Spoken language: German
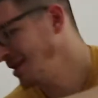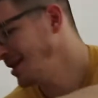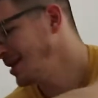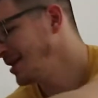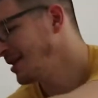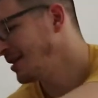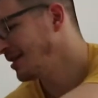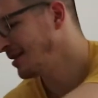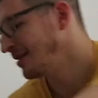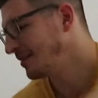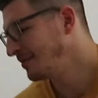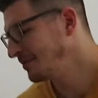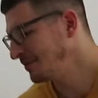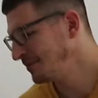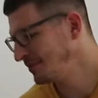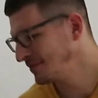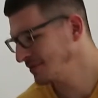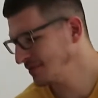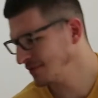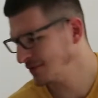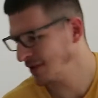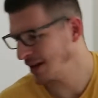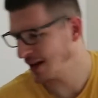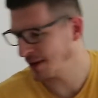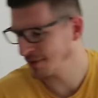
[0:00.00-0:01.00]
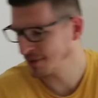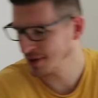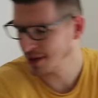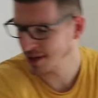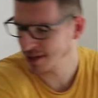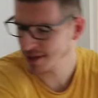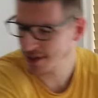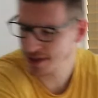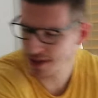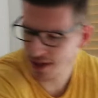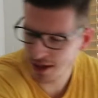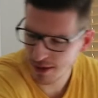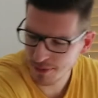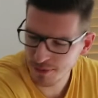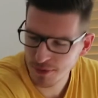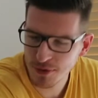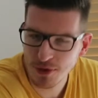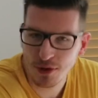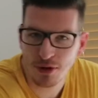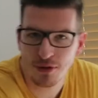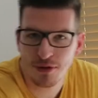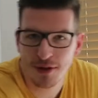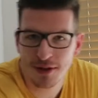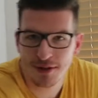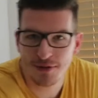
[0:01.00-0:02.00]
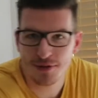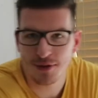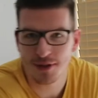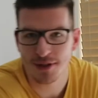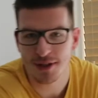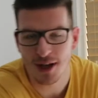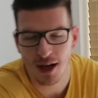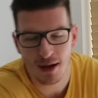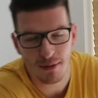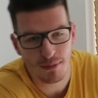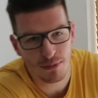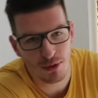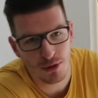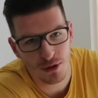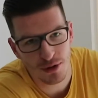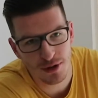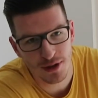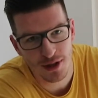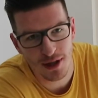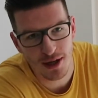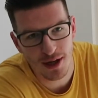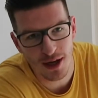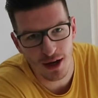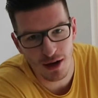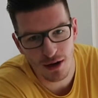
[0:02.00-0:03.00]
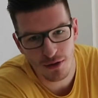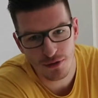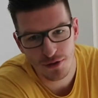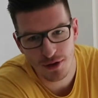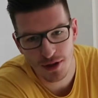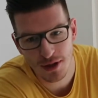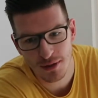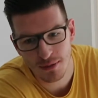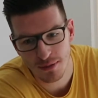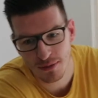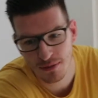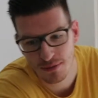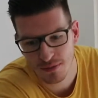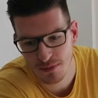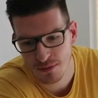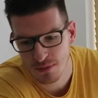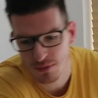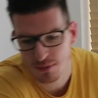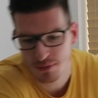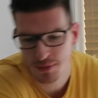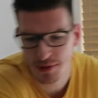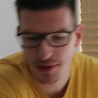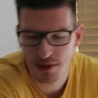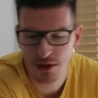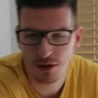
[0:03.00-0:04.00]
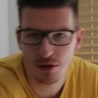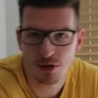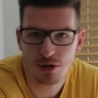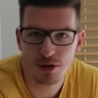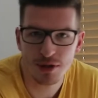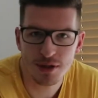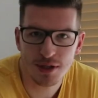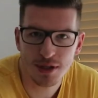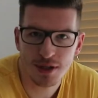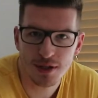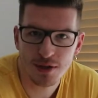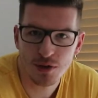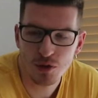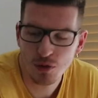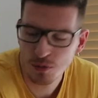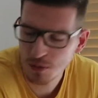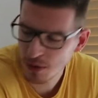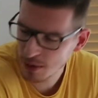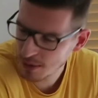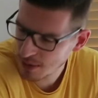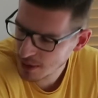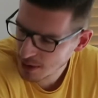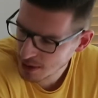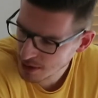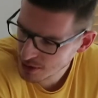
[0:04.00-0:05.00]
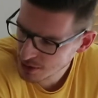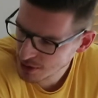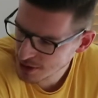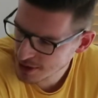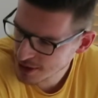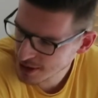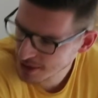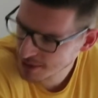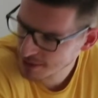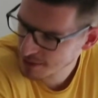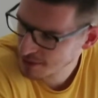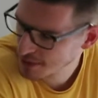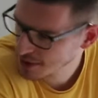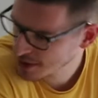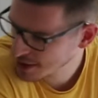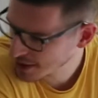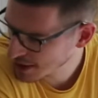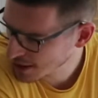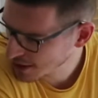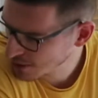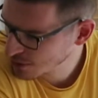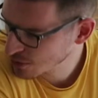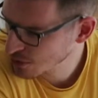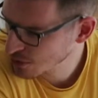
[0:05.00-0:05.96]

Ähm, wir haben gestern Abend noch was fürs Abendbrot gekauft in einem bisschen größeren Supermarkt und sind mit der